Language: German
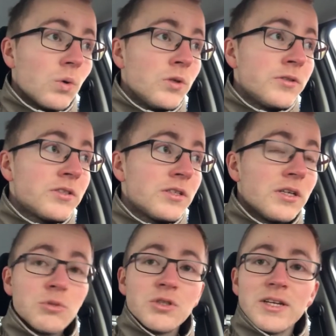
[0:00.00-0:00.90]
und
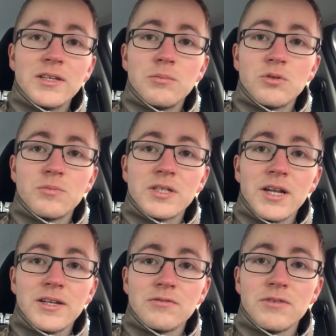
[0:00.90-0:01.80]
ihr müsst eigentlich bloß ein bisschen
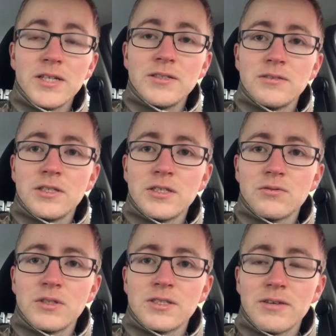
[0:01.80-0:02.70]
anders fahren, nicht
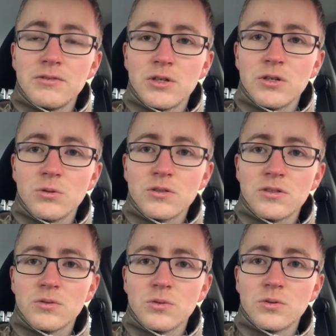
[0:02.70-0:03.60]
so wie es Navi euch
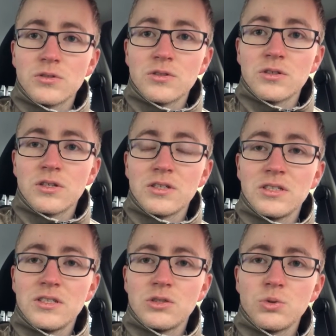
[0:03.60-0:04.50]
nutzt. Und äh,
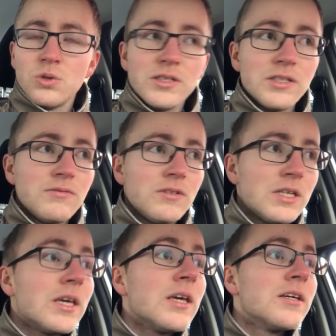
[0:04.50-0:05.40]
die Schule, die
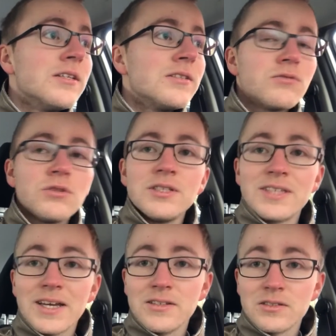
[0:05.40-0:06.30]
WG hinten für
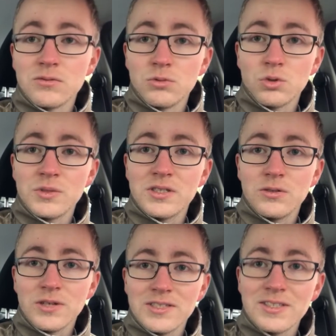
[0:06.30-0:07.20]
Design ist sowieso ein
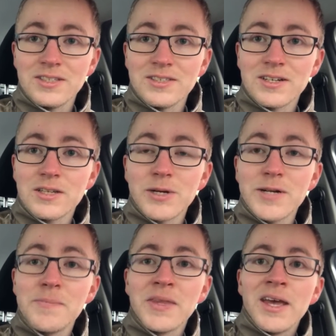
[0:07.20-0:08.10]
bisschen uneinsichtig, sage ich
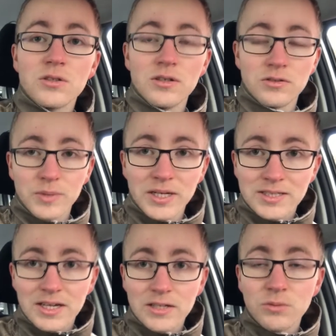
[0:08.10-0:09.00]
mal. Also bei der
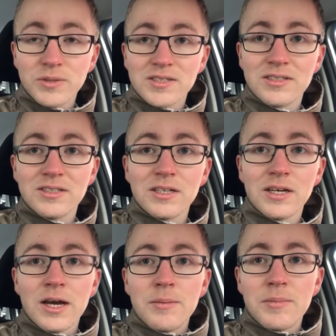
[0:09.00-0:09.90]
TH Nürnberg sind die
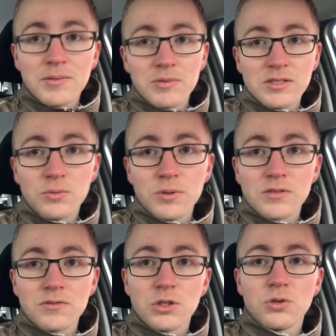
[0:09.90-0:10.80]
Parkplätze
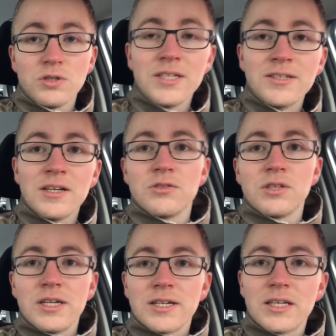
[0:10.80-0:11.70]
übrigens für die Studierenden, also
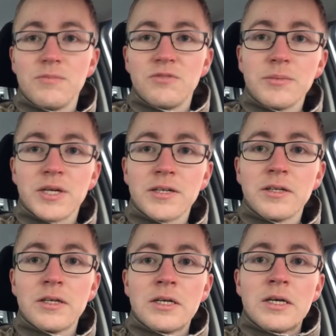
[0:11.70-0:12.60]
je nachdem, wie man
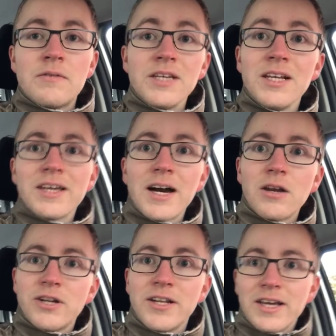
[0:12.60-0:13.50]
wie
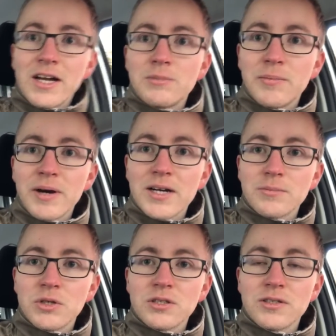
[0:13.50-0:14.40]
illegal oder legal man
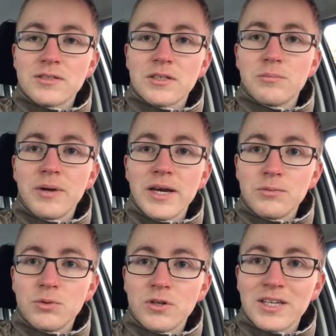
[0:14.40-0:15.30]
parken möchte. Es gibt
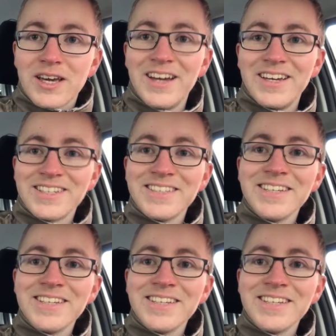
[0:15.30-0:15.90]
beide Möglichkeiten.